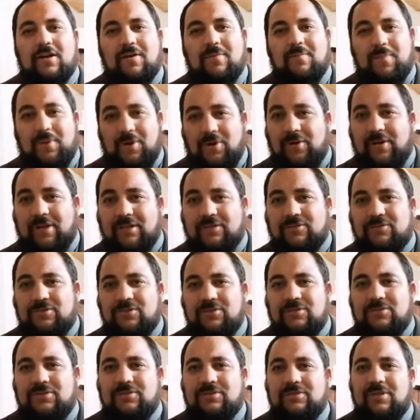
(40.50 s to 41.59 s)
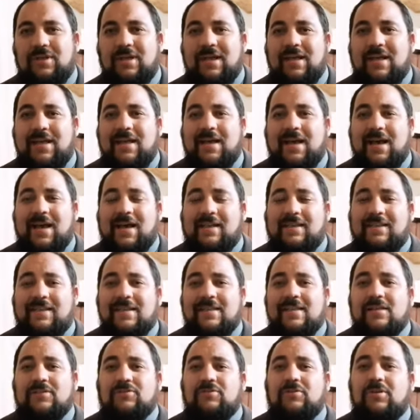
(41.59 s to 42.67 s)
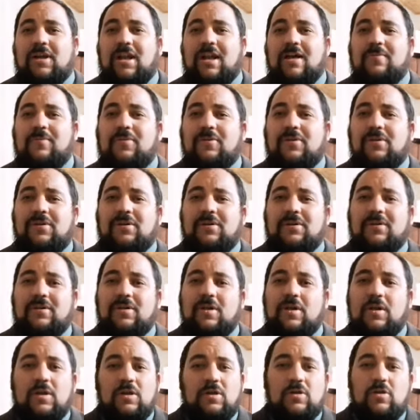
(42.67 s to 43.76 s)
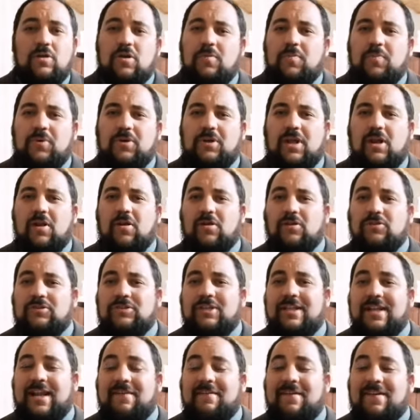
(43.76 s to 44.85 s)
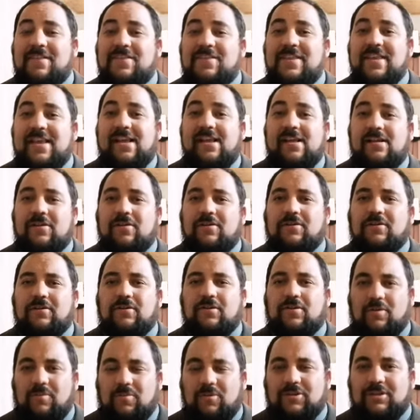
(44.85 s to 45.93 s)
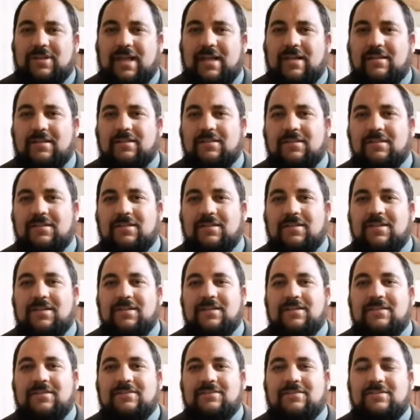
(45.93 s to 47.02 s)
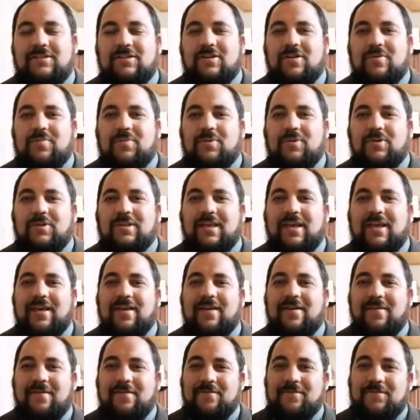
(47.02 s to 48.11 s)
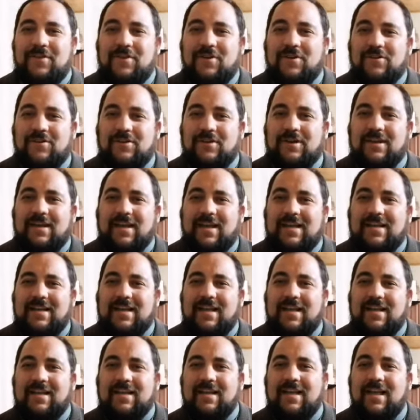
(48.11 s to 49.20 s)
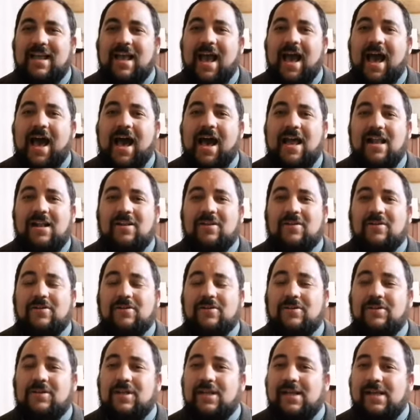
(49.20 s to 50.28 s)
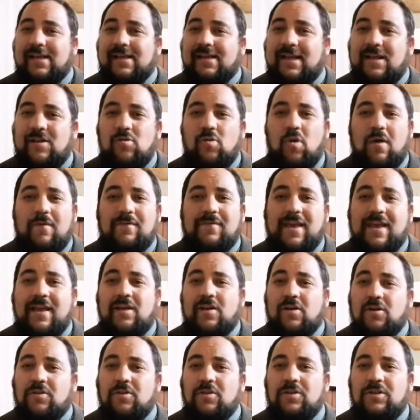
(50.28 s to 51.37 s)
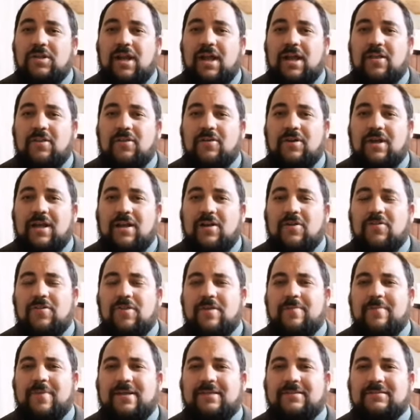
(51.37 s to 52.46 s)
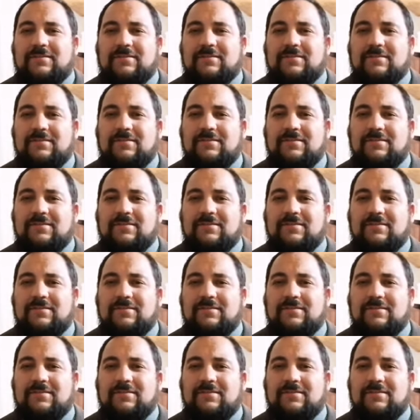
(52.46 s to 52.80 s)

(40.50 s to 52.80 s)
Pero Jesús atiende a su clamor no porque lo consideraba digno como tal, sino porque vio en él algo que no había encontrado en los demás.